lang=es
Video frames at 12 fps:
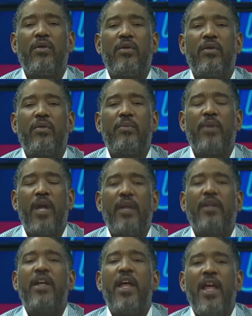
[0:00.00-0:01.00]
Bien.
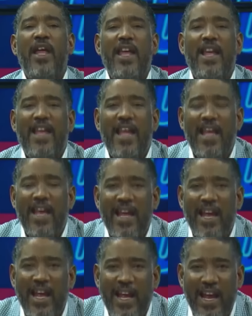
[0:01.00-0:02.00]
y que
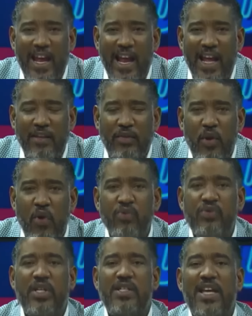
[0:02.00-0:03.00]
entonces